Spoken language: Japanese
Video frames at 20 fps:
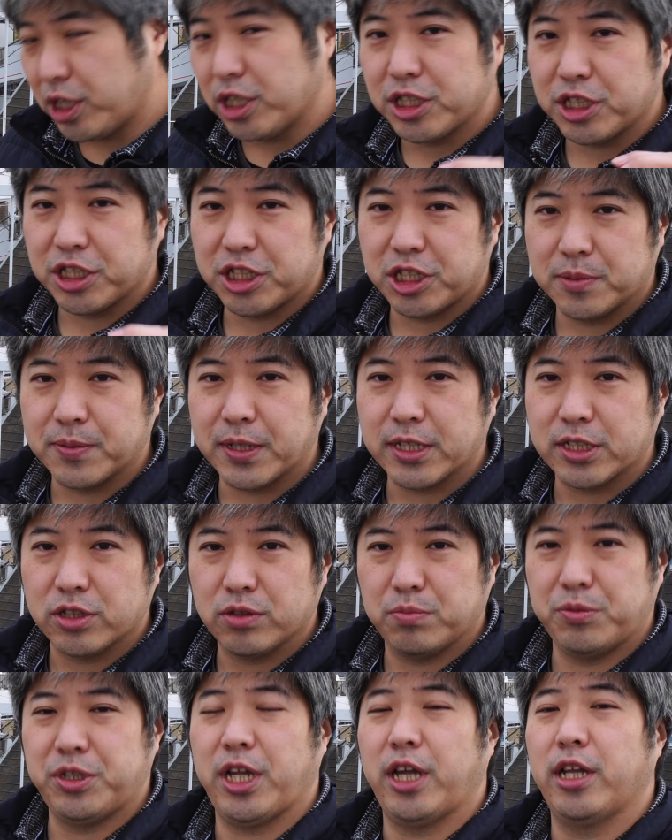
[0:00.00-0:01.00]
止します
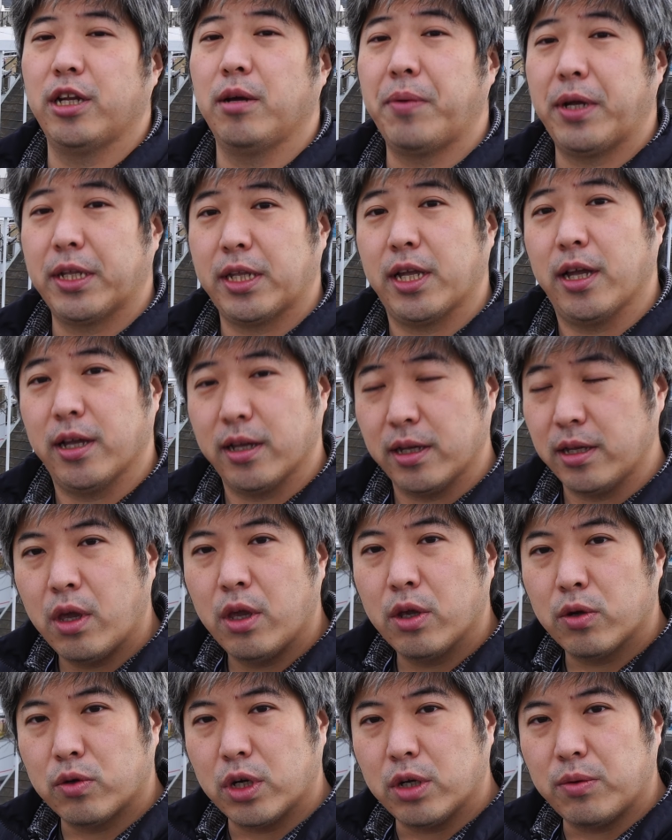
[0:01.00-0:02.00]
みたいな
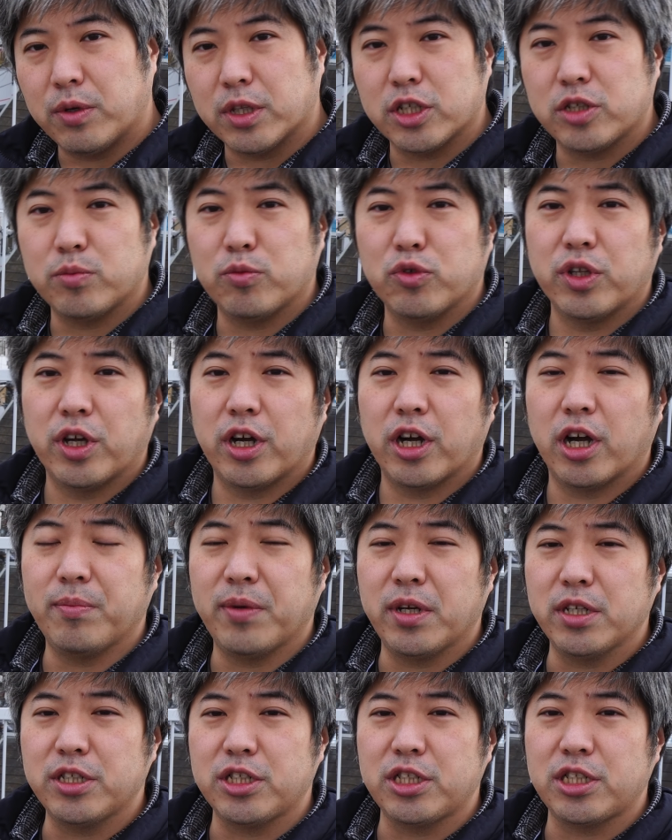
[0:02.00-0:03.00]
パターンこれは私も長
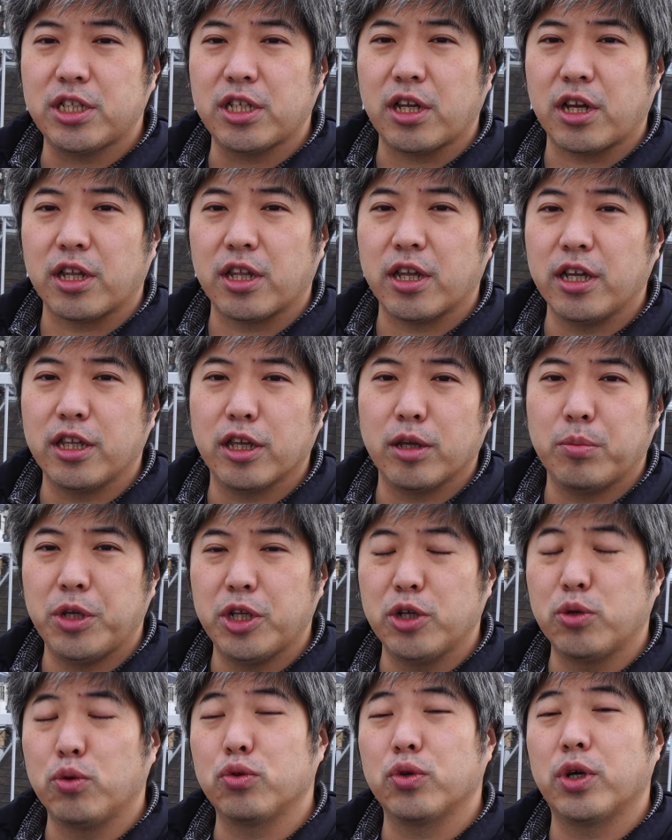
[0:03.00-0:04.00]
回ししてたら大体見
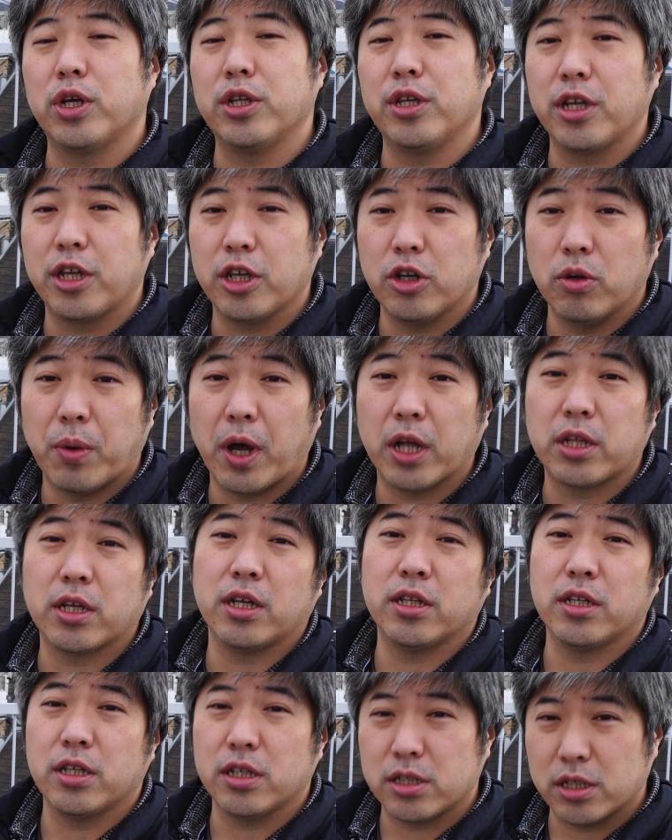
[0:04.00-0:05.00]
ることができる
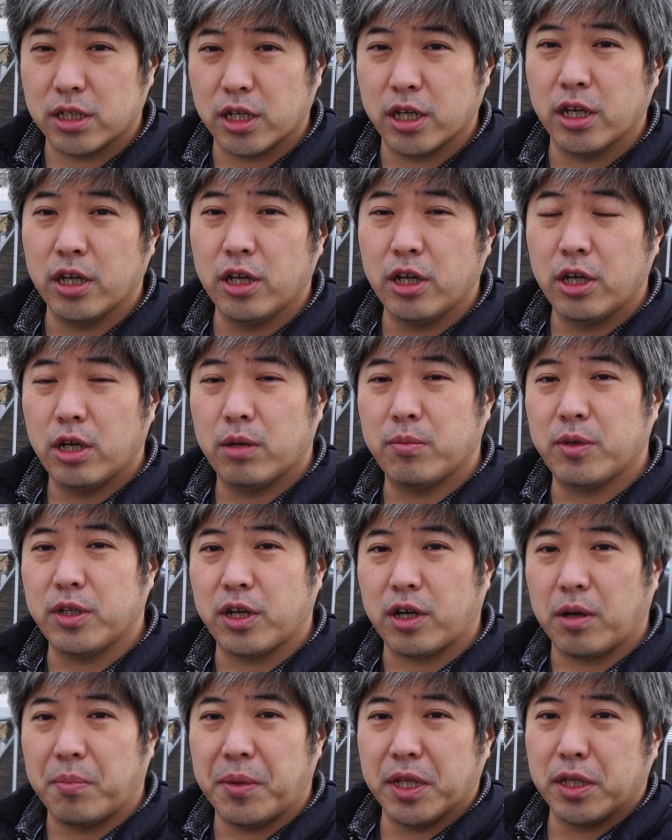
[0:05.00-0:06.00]
パターンですねまあな
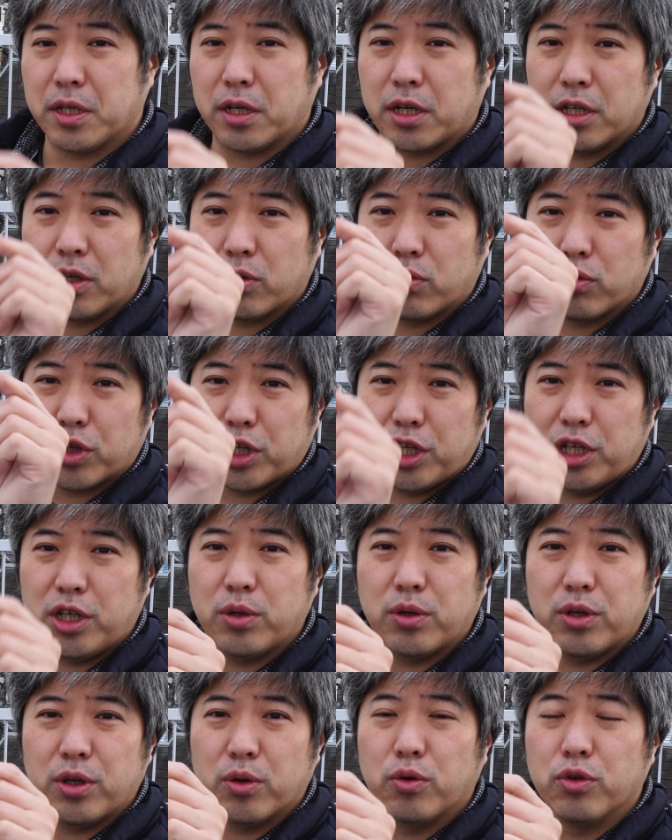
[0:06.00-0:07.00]
んか真ん中にこう黄
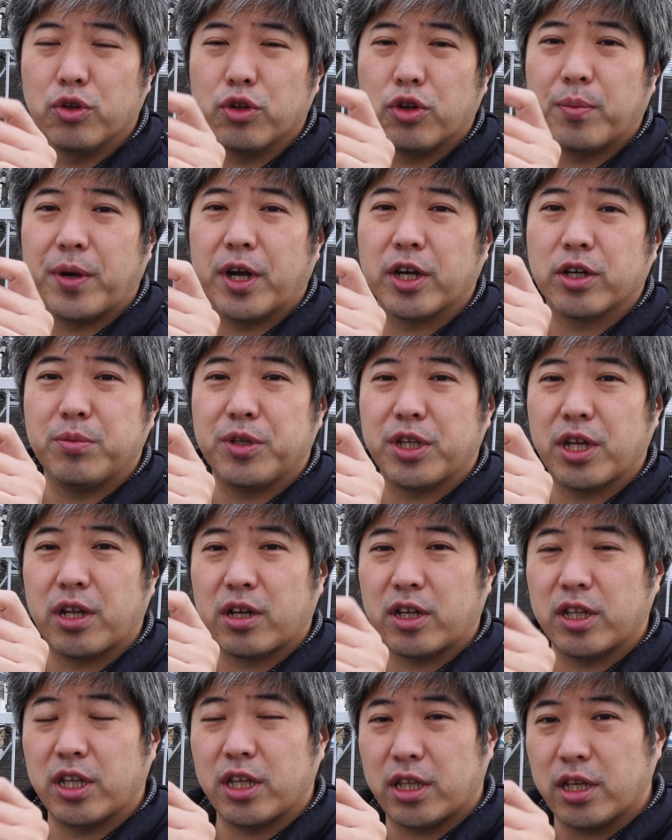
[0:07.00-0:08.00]
色い温度のマークみたいな
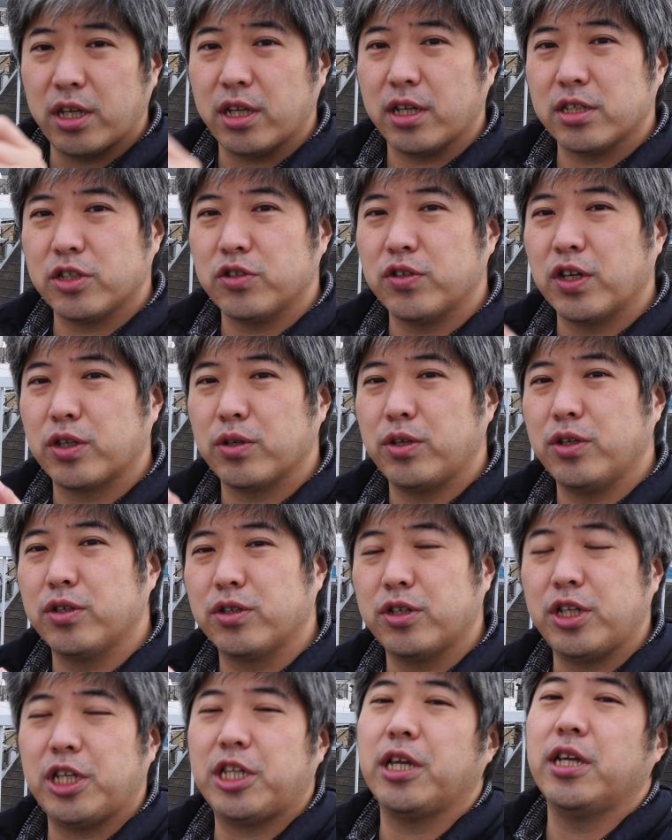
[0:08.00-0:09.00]
のが出てその後ゆっ
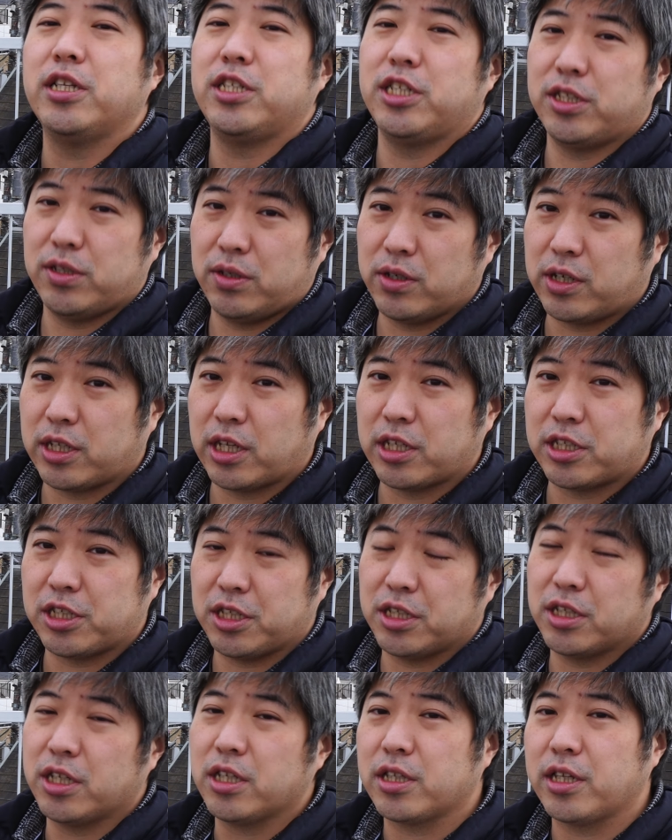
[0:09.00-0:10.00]
くり停止する形
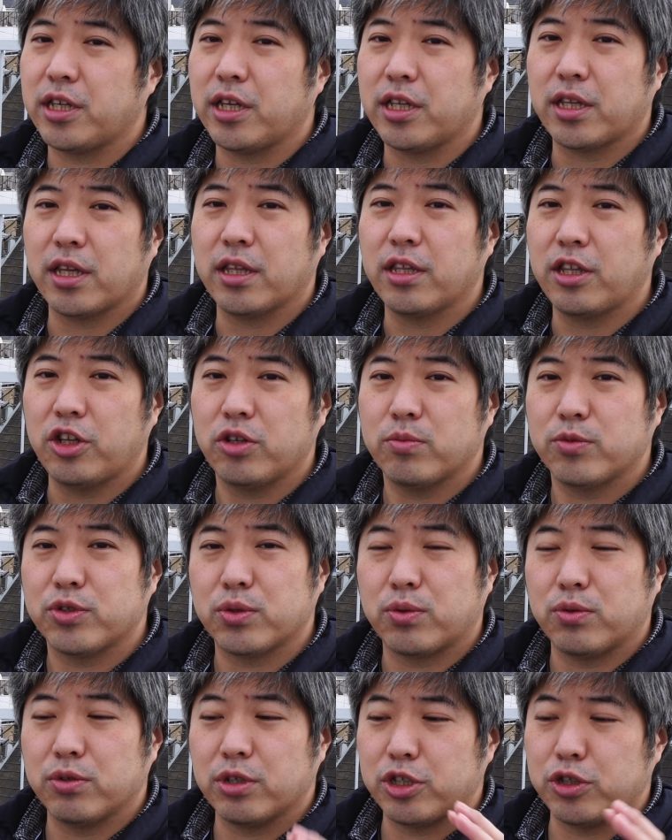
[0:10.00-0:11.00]
でデータっていうのも
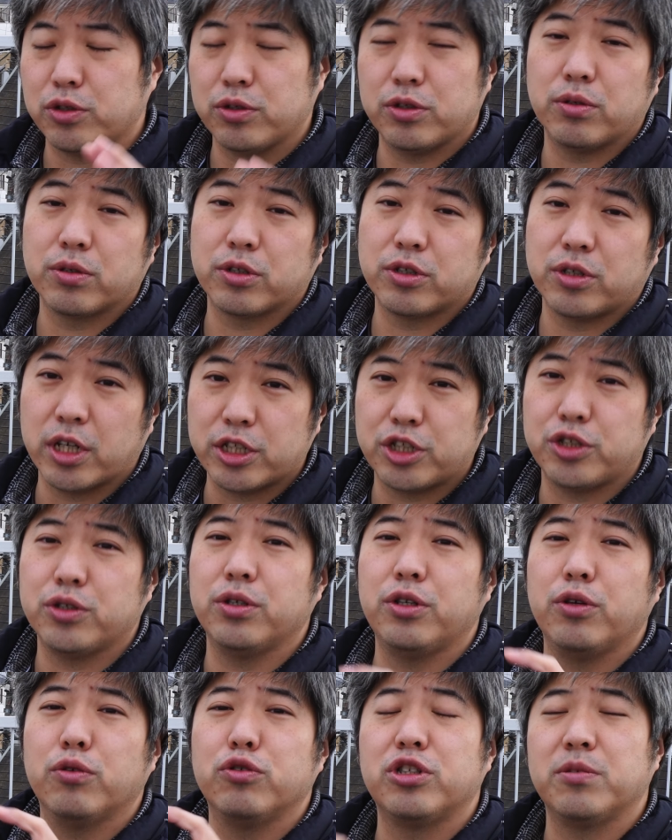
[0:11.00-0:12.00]
そこで収録が終
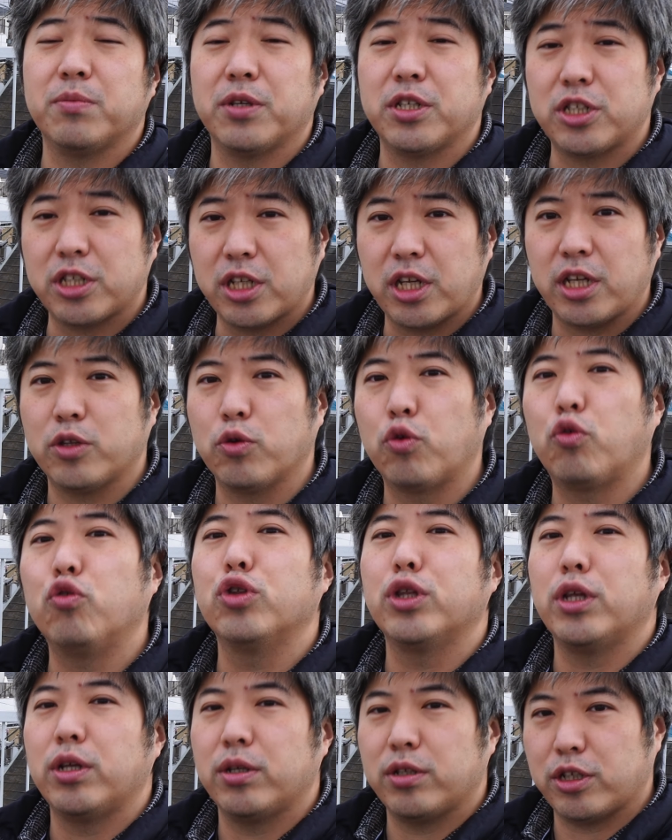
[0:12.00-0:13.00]
了しまして残っ
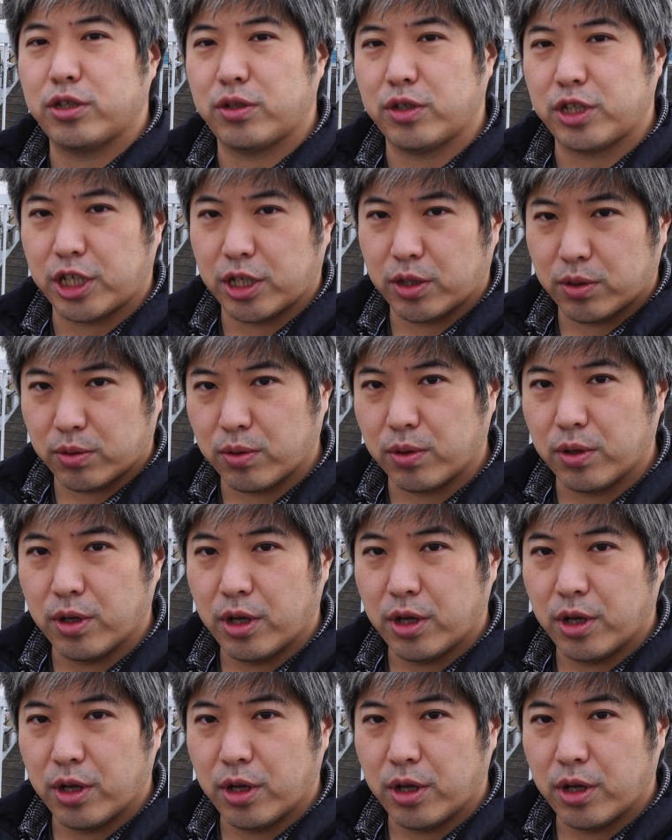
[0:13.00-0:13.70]
てるんですよちゃんと